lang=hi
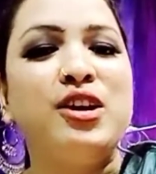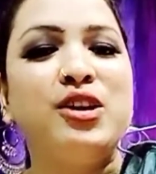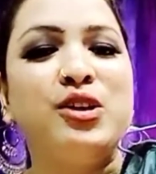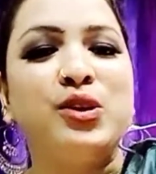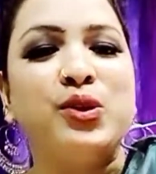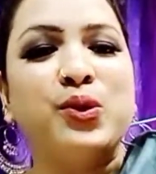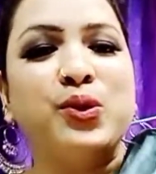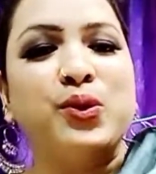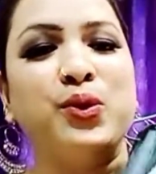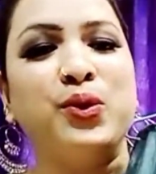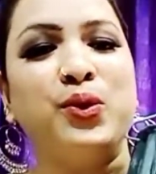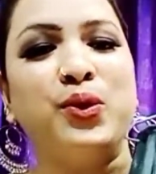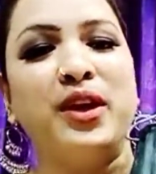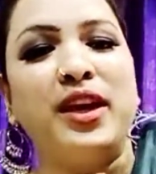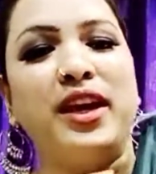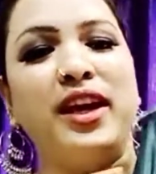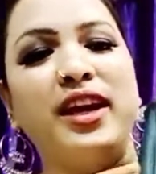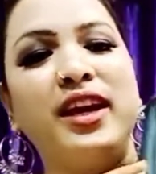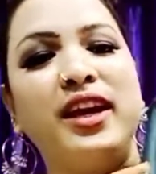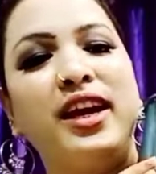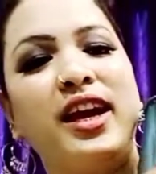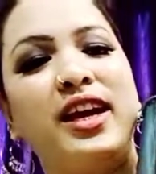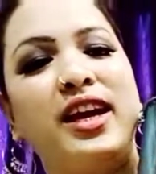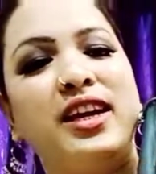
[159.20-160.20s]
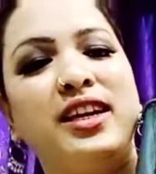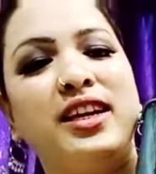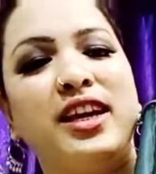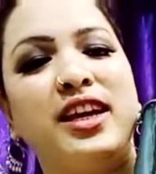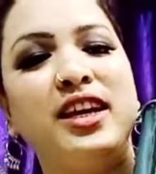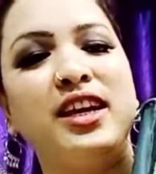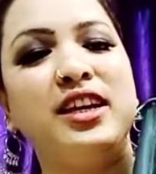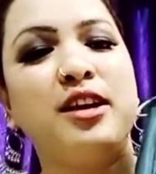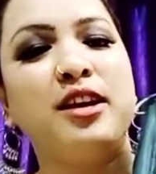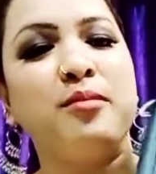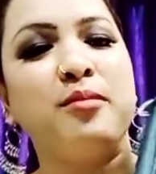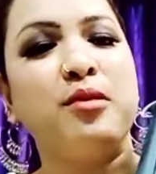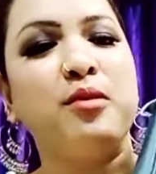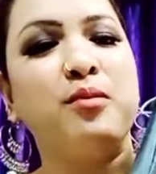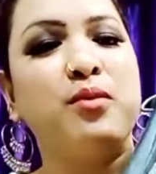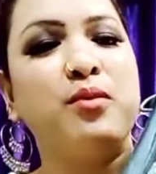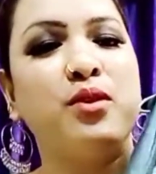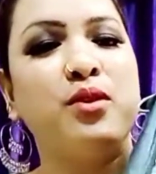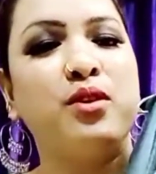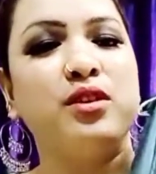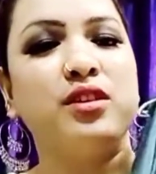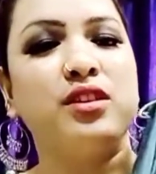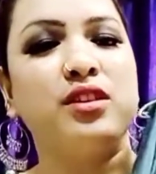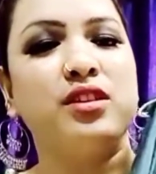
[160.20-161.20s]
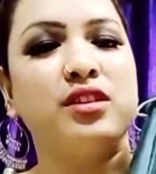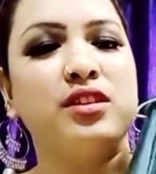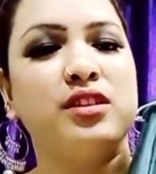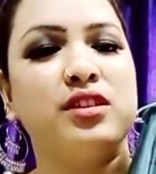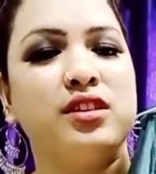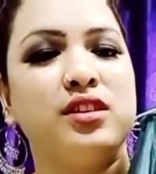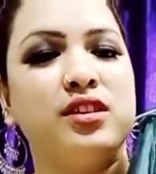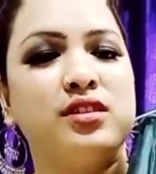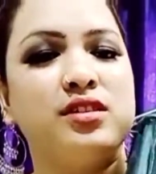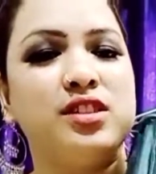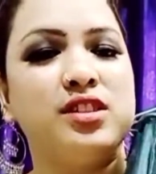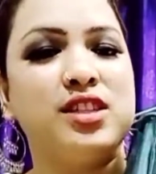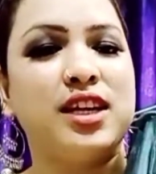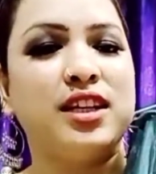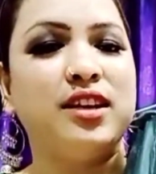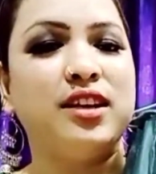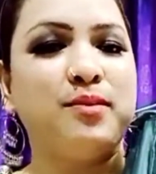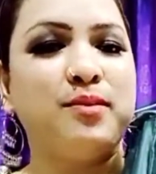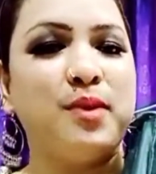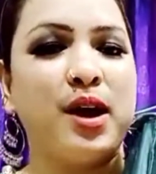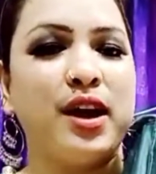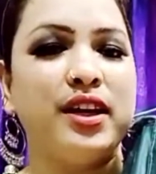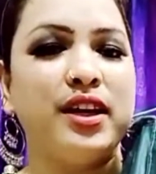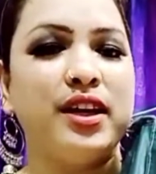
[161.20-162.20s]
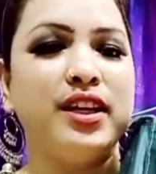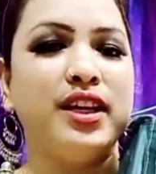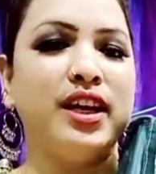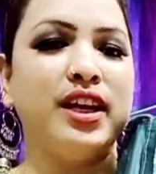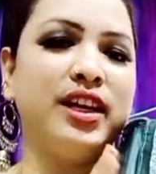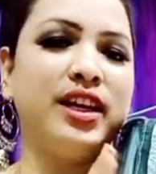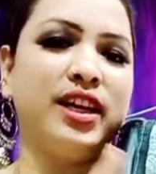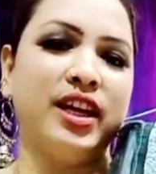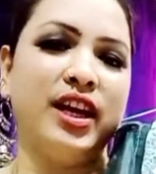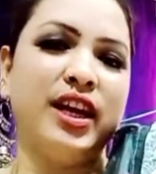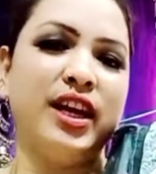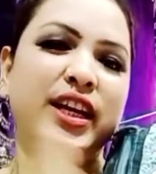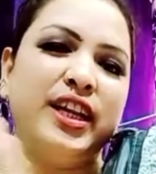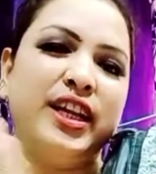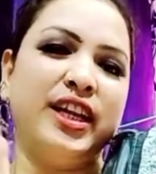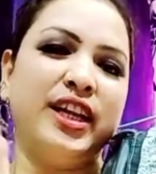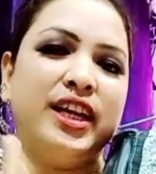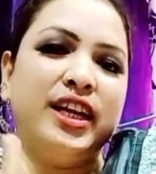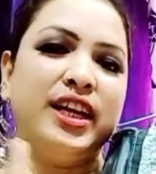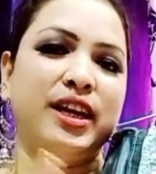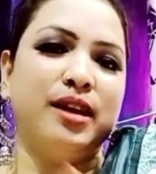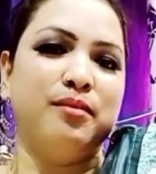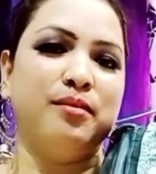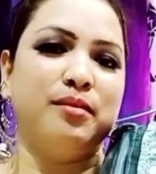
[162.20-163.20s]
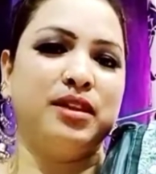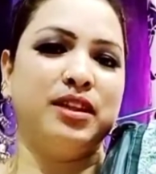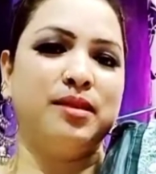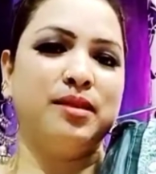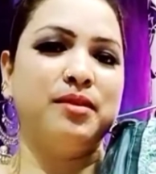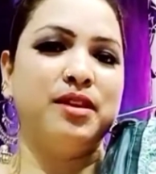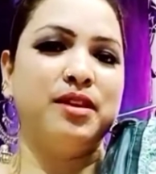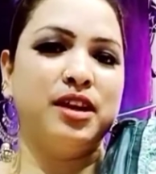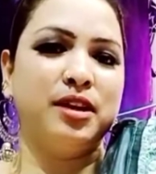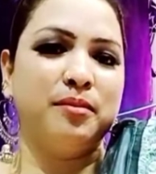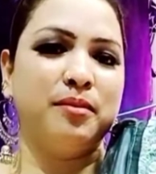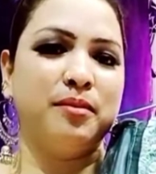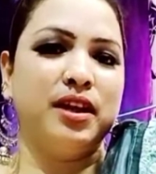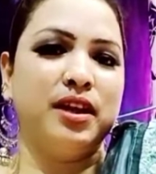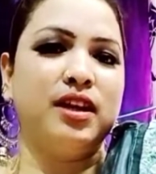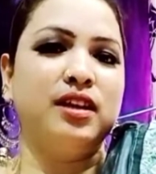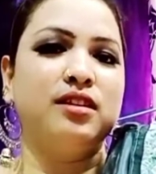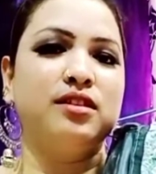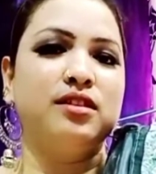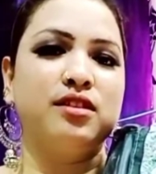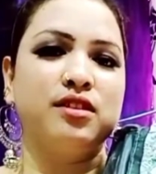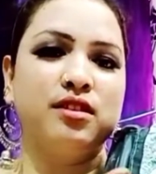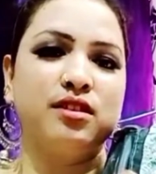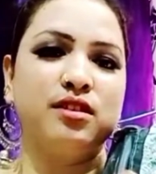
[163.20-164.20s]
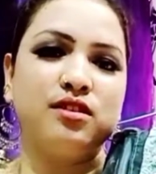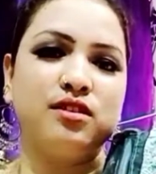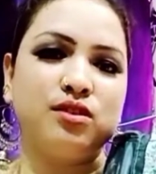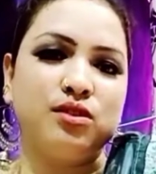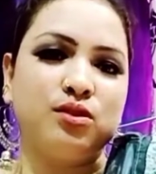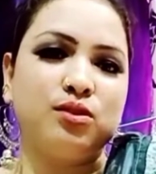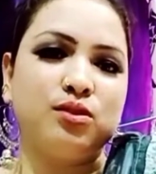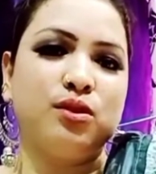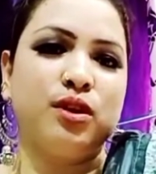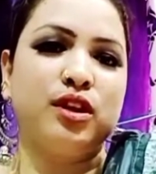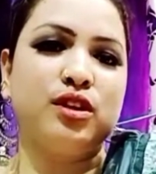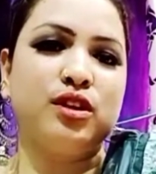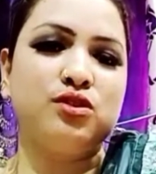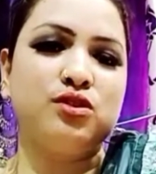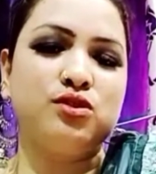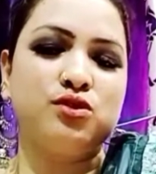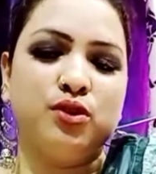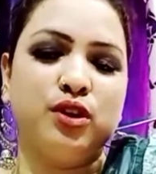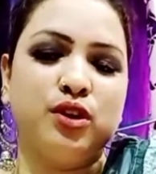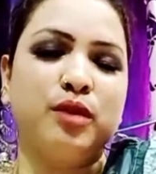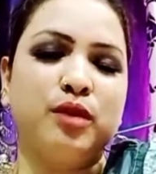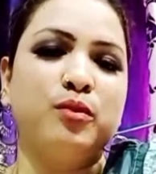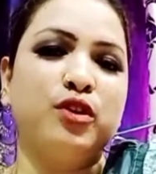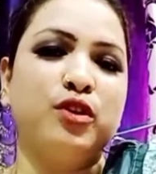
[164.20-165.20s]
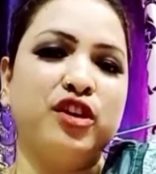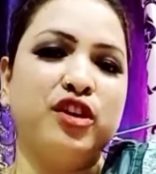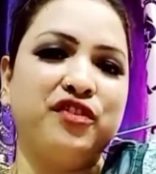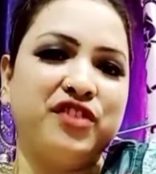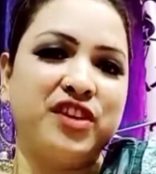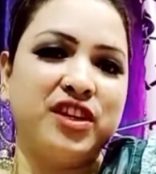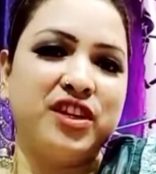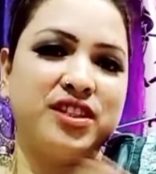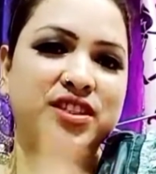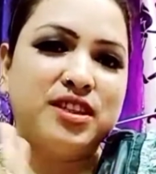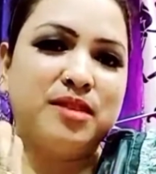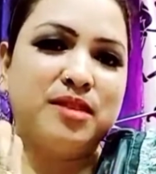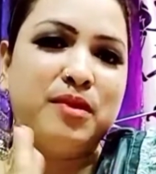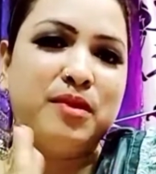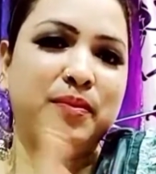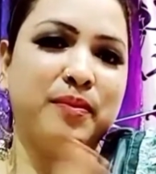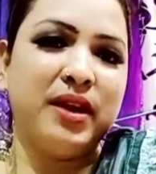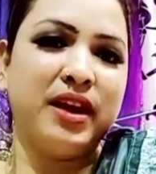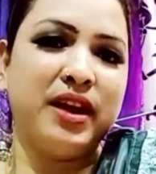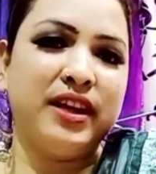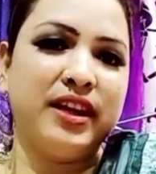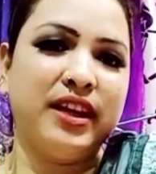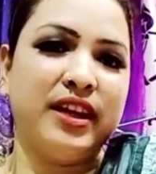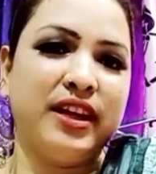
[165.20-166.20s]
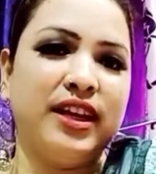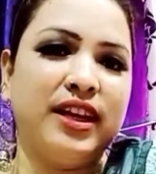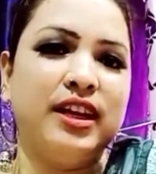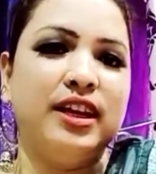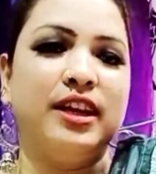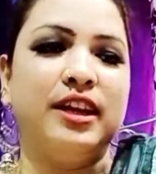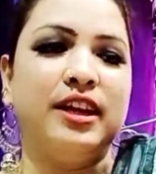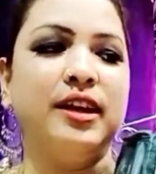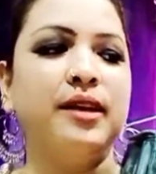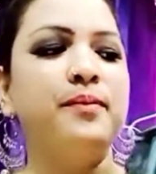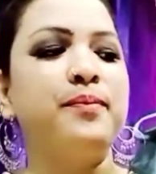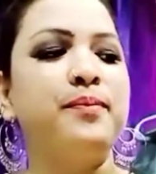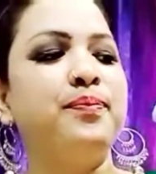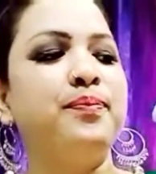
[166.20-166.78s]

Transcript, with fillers: तो एक है ये ये भी बहुत ज़्यादा भारी नहीं है ठीक है मतलब घर में थोड़े छोटे मोटे फंक्शन में पहनने के लिए